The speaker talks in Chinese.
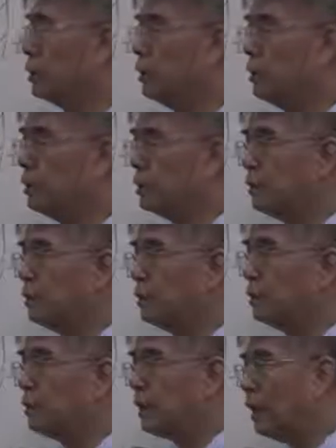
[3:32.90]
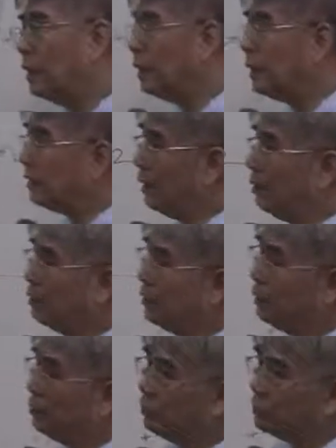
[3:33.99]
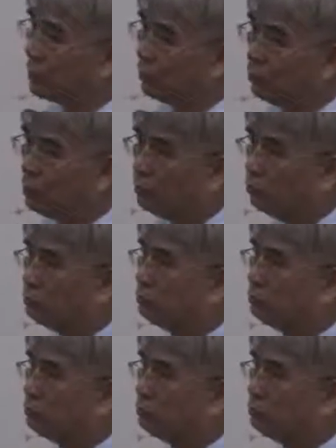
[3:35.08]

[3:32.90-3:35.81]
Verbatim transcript: 有相关性的话，那当然它的残余项也会有相关。